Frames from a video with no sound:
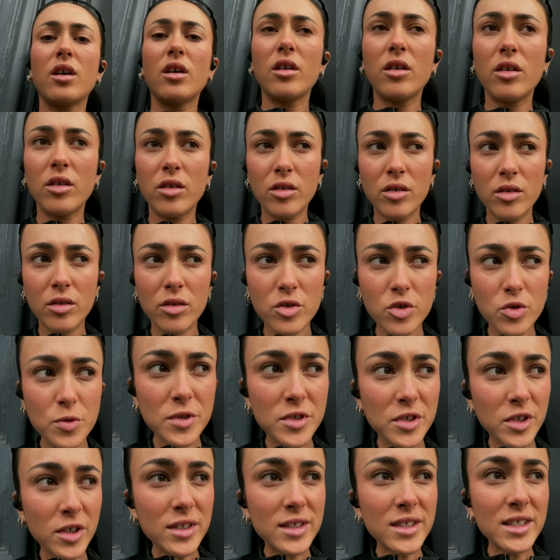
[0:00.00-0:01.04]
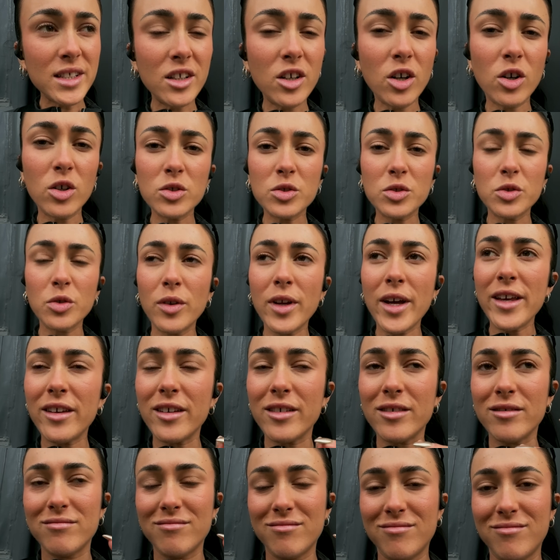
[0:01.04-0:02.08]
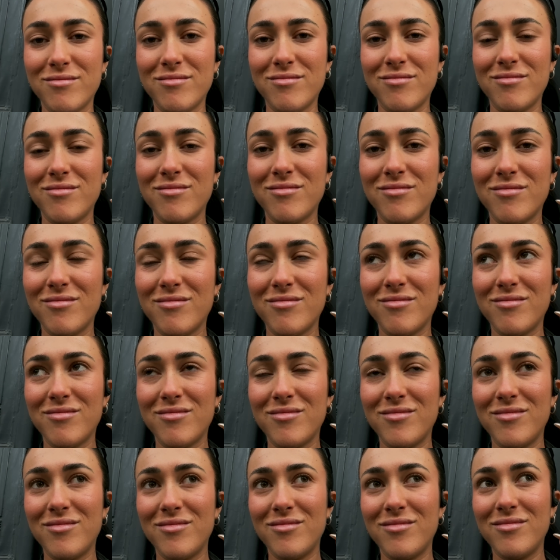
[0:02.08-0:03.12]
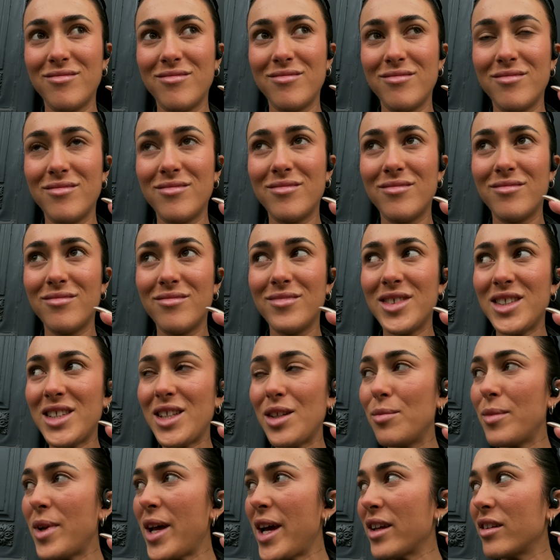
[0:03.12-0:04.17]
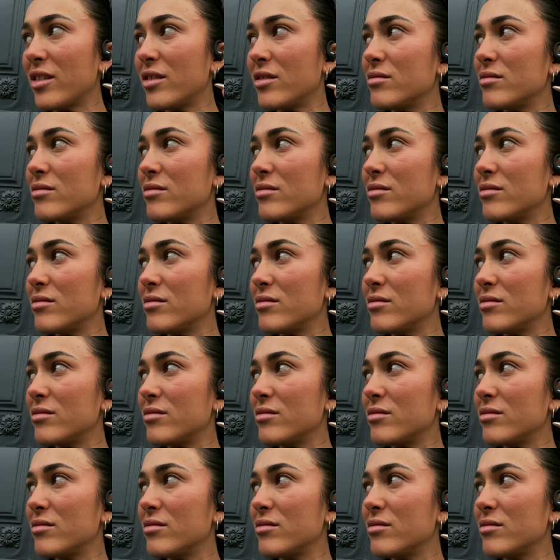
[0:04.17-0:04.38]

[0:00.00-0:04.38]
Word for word: Euh, je suis sortie grand soleil. C'est une blague,